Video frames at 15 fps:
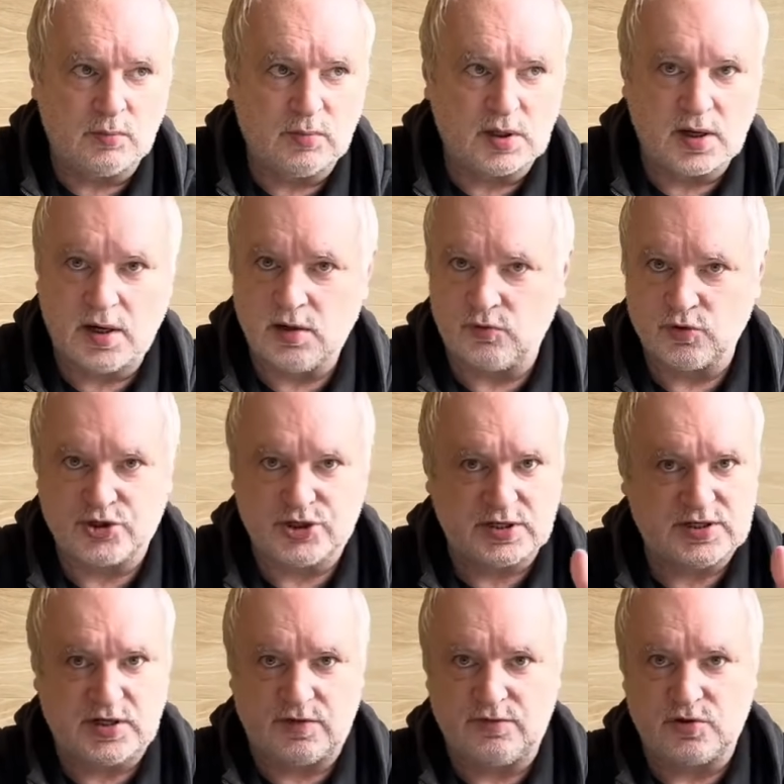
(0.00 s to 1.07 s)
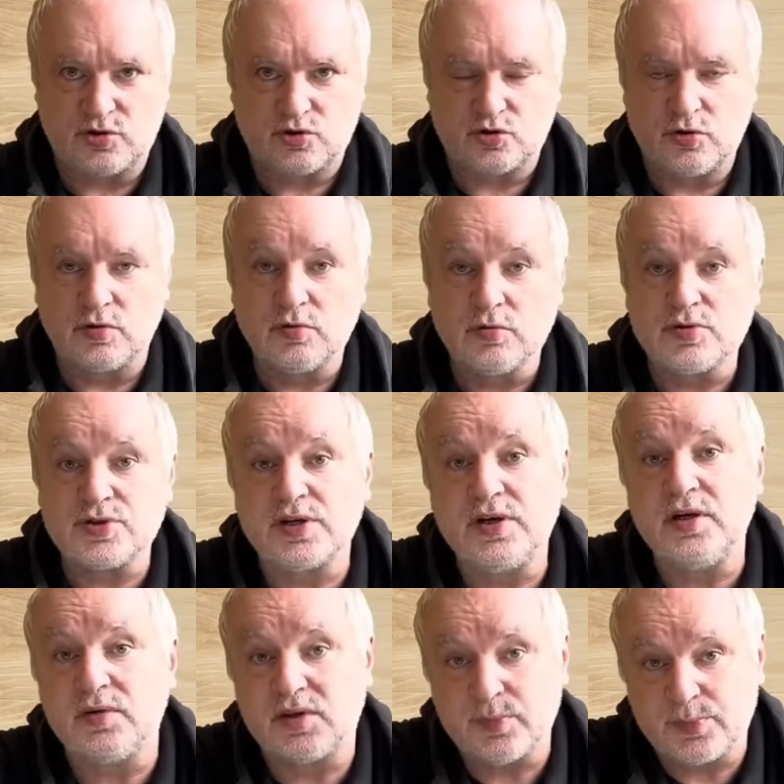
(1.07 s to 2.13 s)
обыграли, вот сейчас я вижу, что, ну,
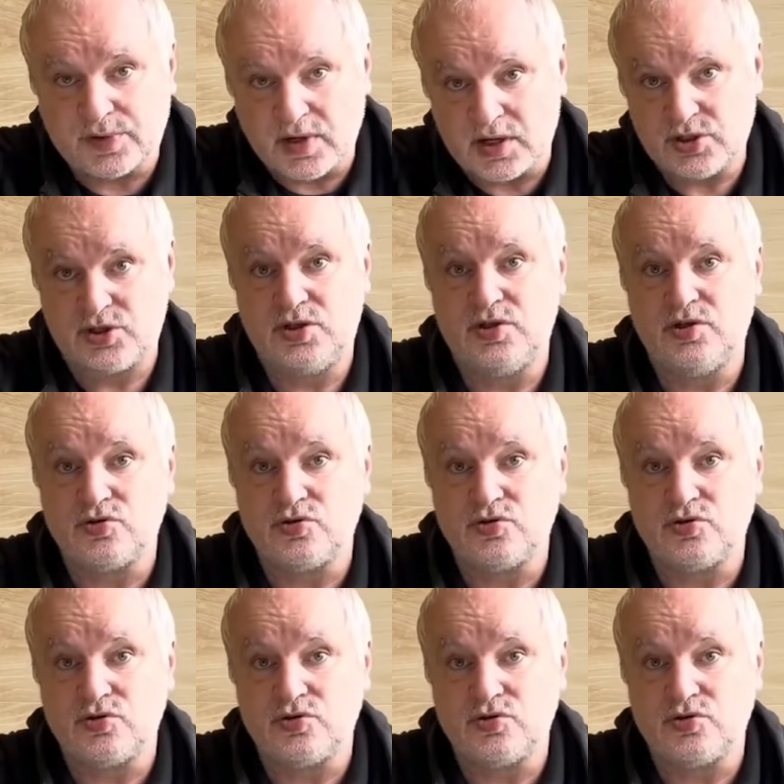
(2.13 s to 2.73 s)
Сергей, ты подожди,